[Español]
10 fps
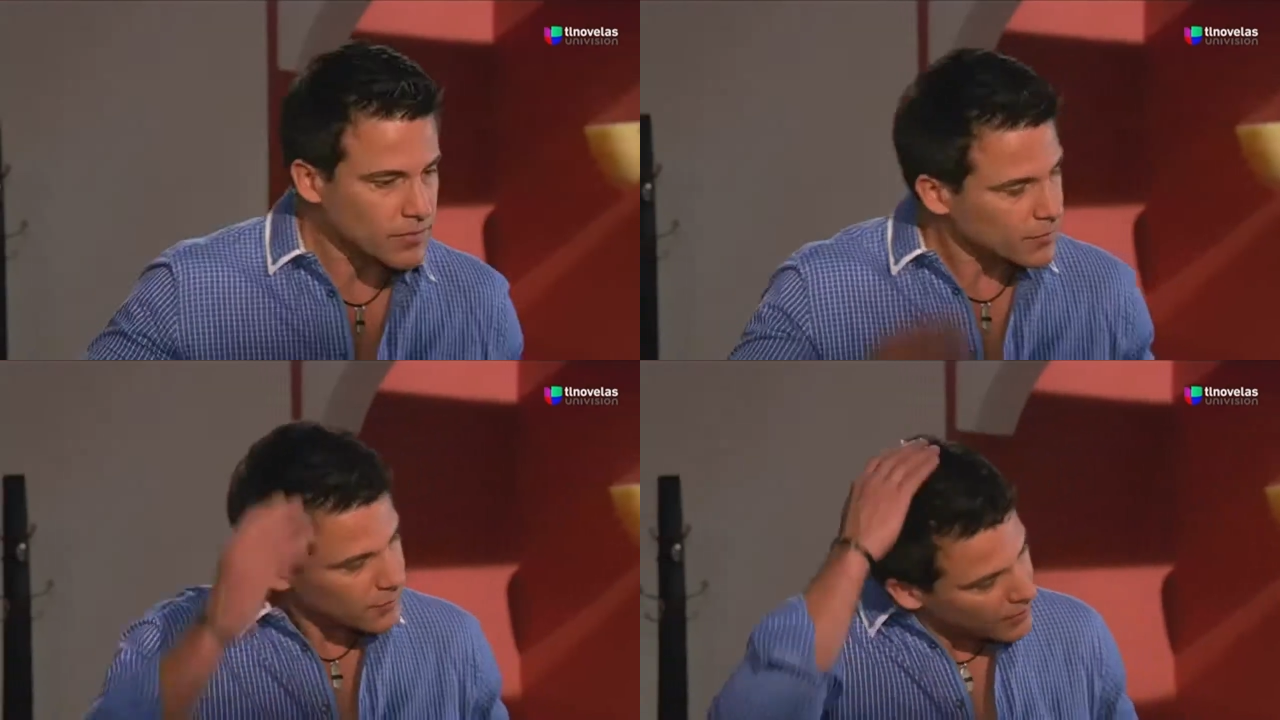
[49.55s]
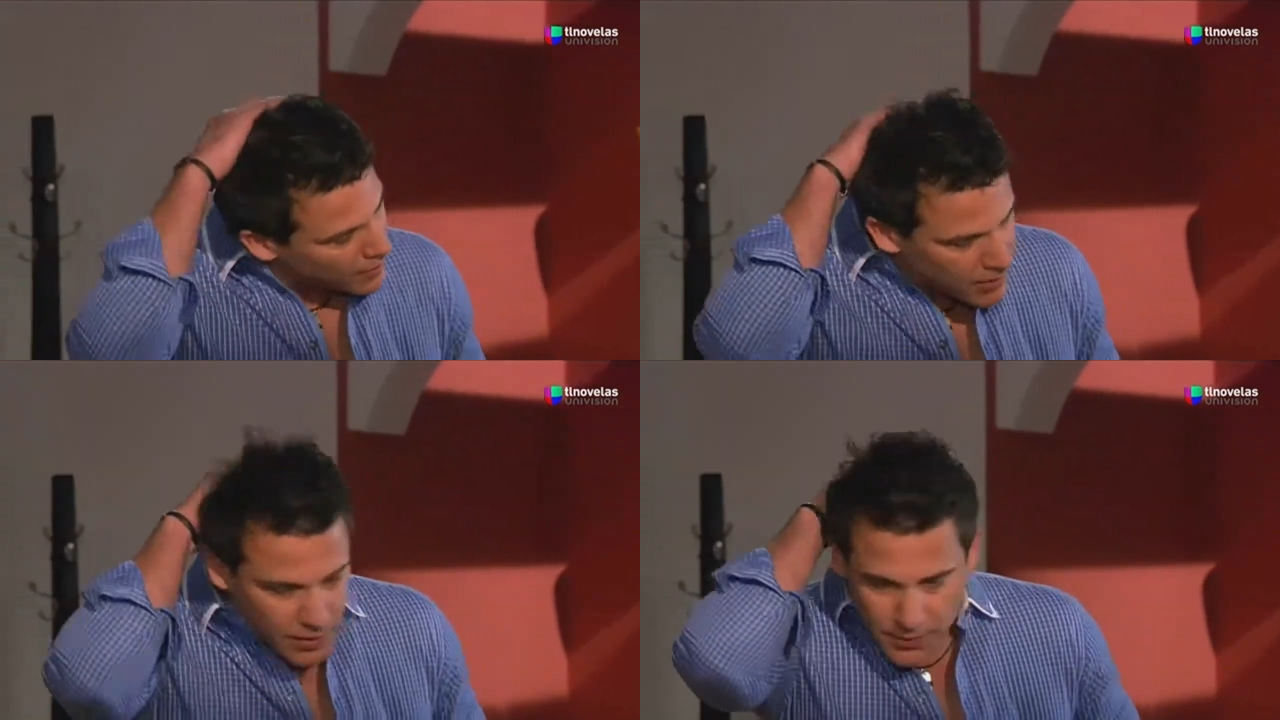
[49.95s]
Sí,
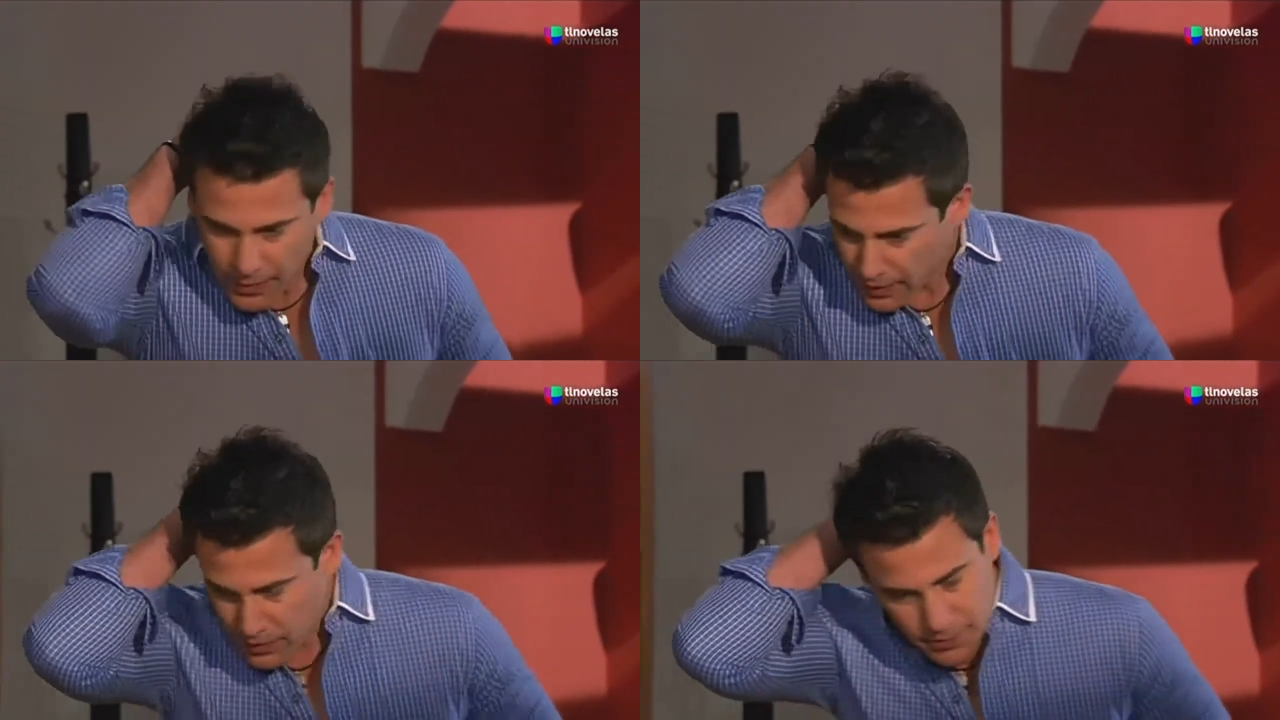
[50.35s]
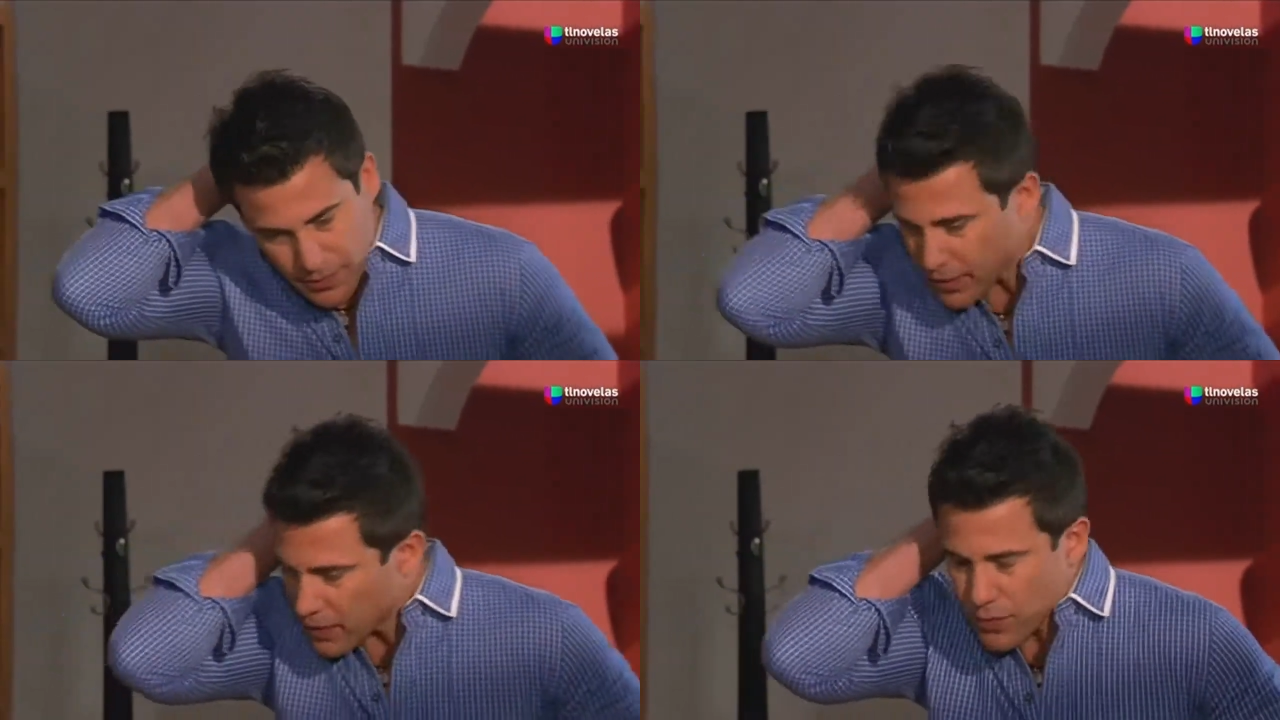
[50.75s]
sí,
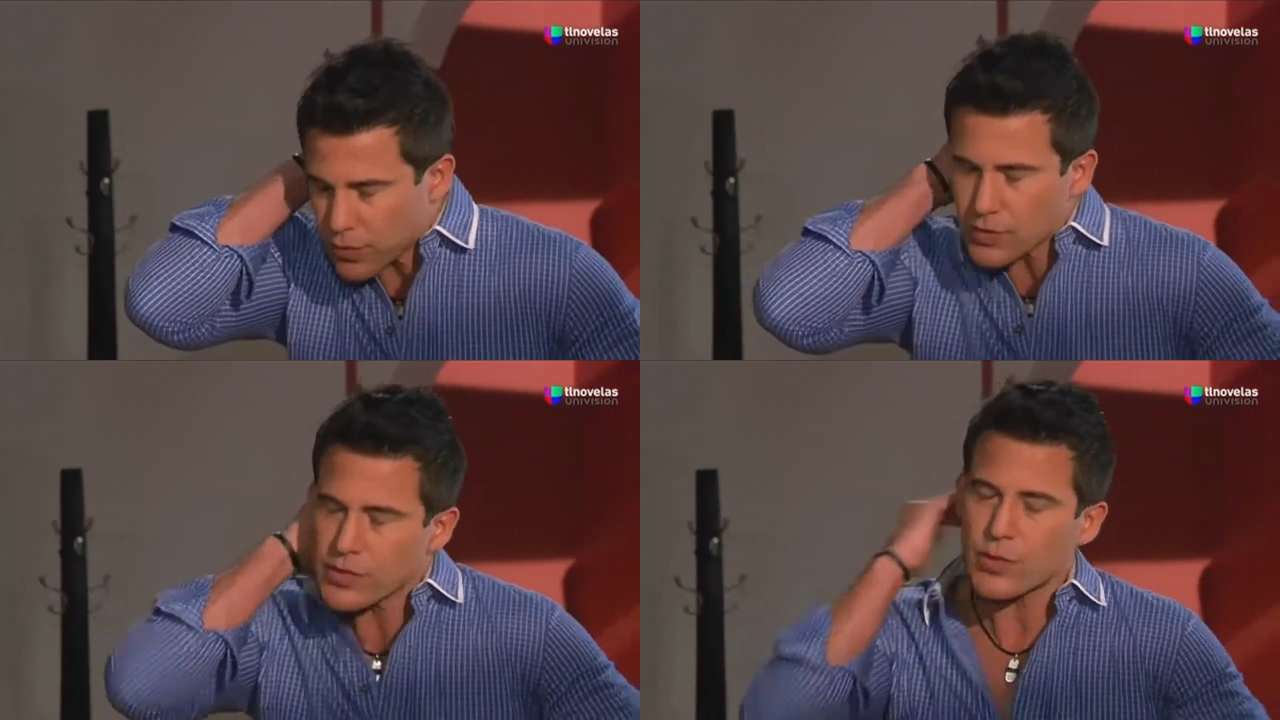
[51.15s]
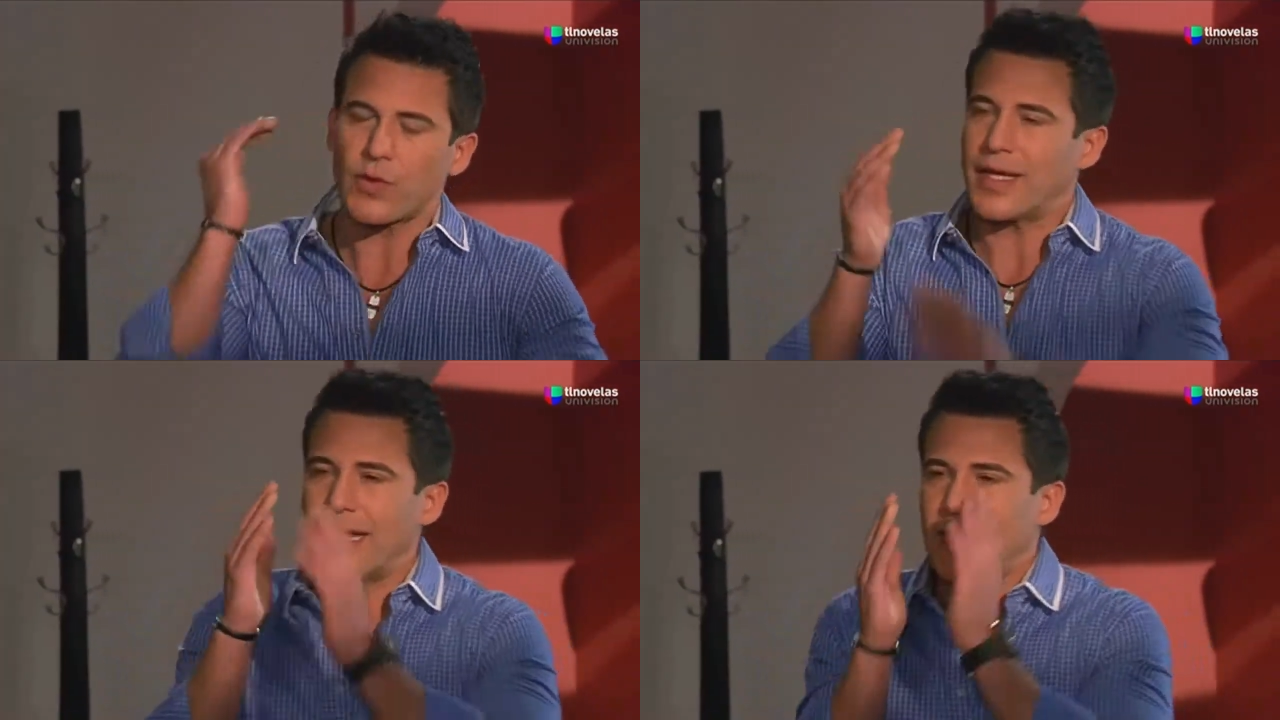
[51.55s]
pero no estoy seguro
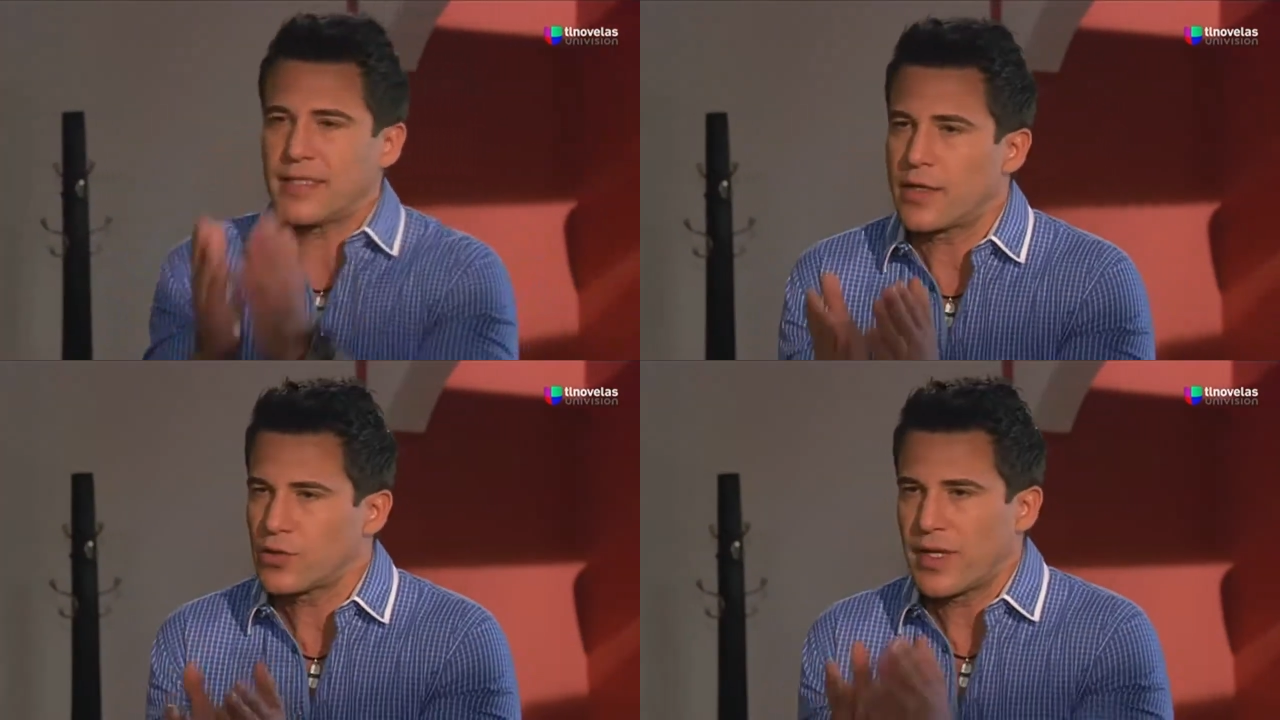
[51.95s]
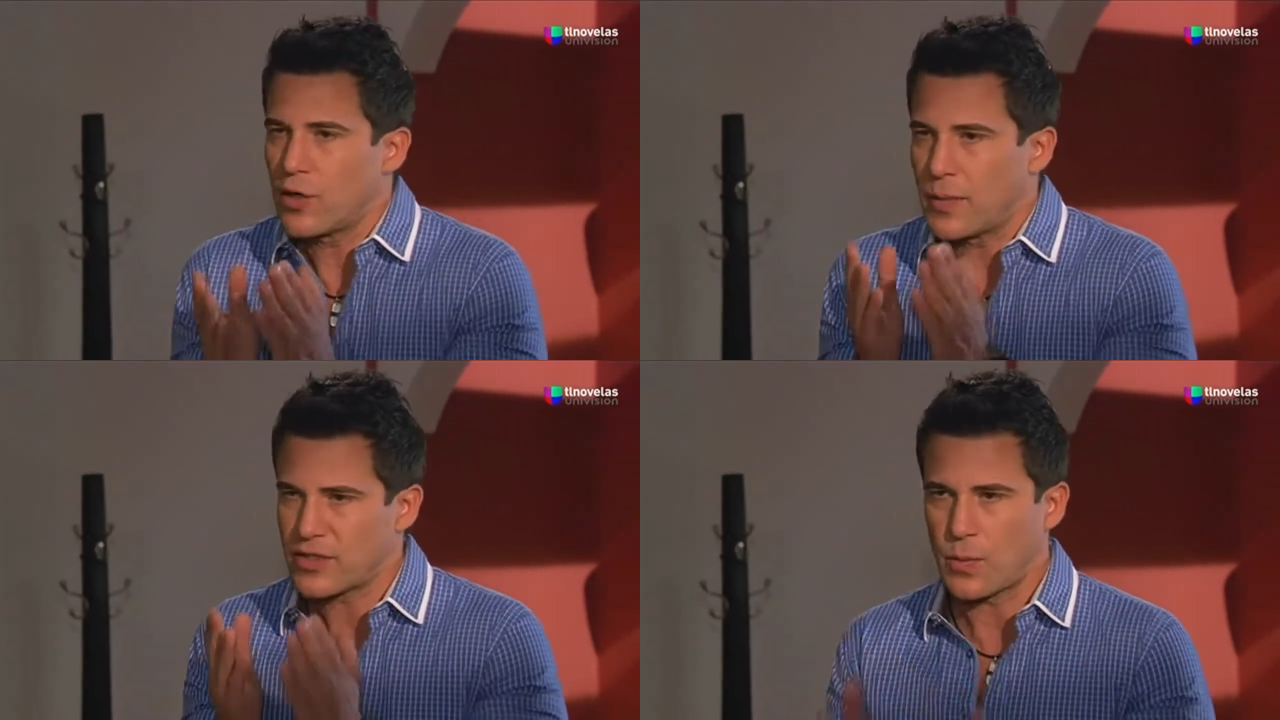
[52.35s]
de que hacerlo sea lo
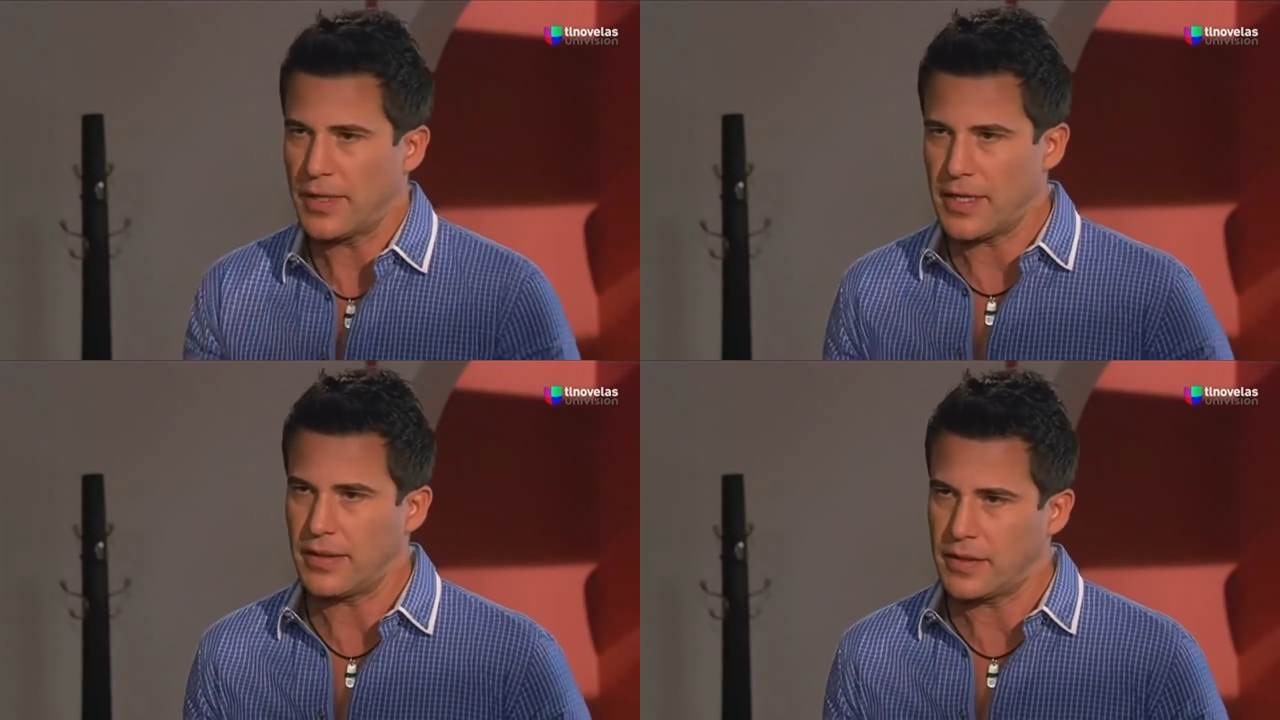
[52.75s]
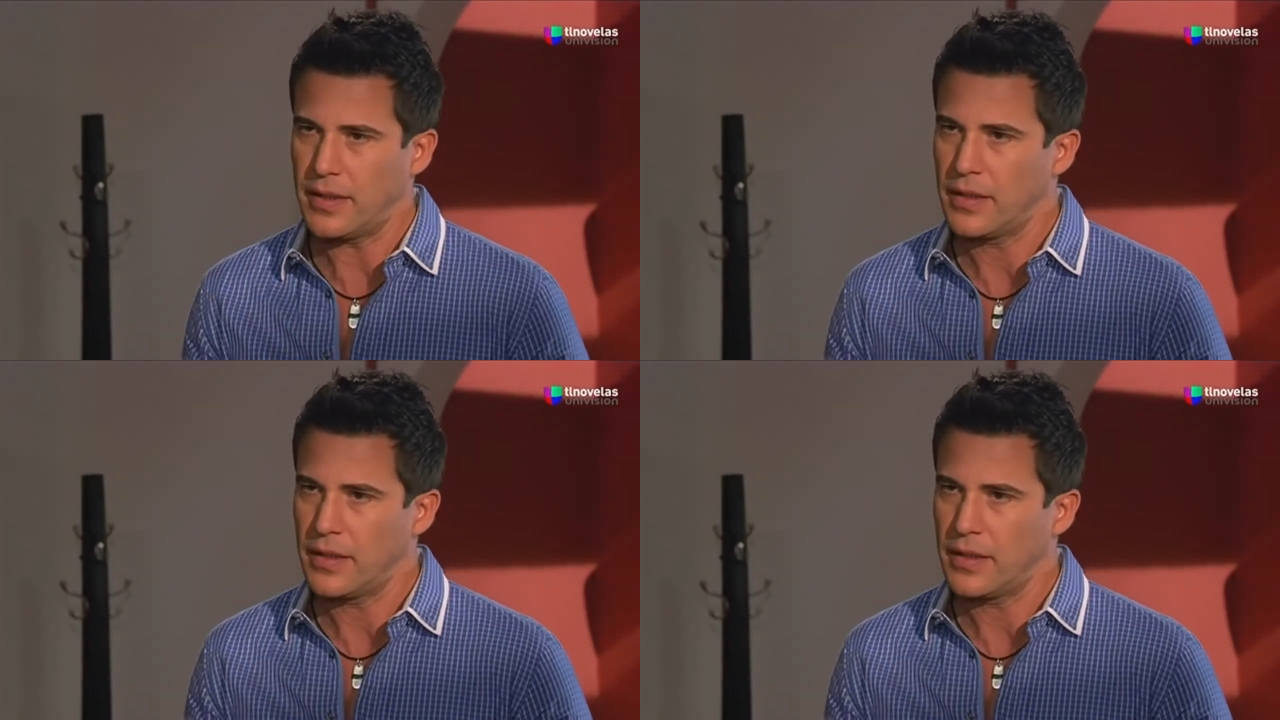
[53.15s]
más conveniente.